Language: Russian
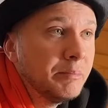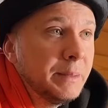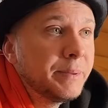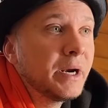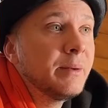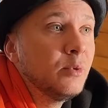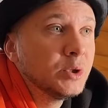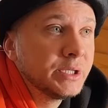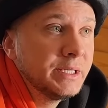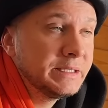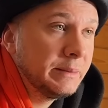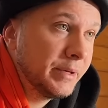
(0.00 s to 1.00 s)
Мы
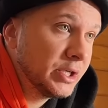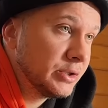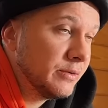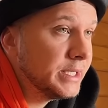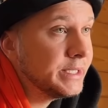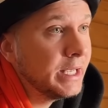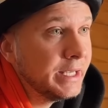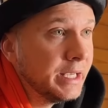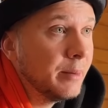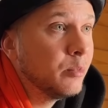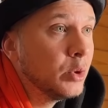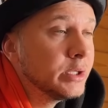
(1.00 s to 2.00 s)
проработали эти переживания, и
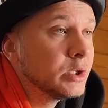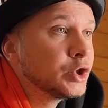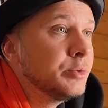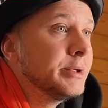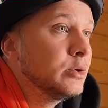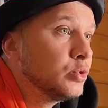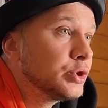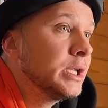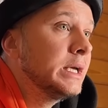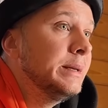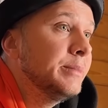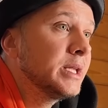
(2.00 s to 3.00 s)
я понял, что мне нужно
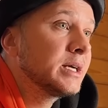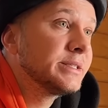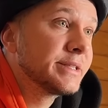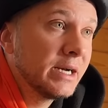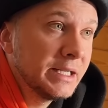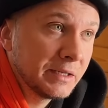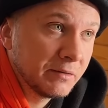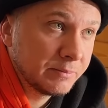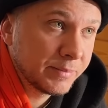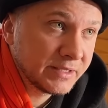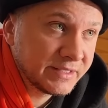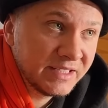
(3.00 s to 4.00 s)
именно контролировать
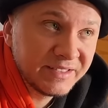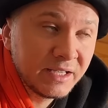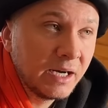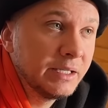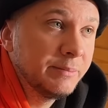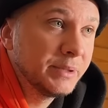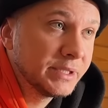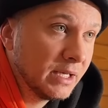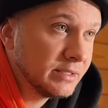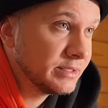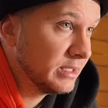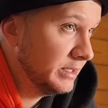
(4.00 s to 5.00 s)
процесс, а не
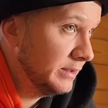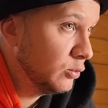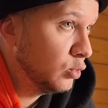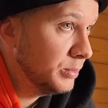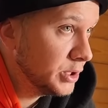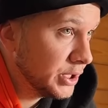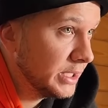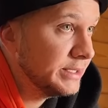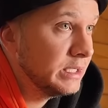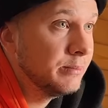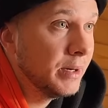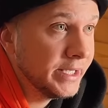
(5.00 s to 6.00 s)
пытаться от него убежать
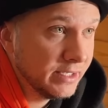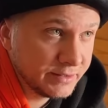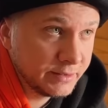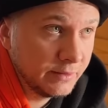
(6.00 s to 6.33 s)
или бояться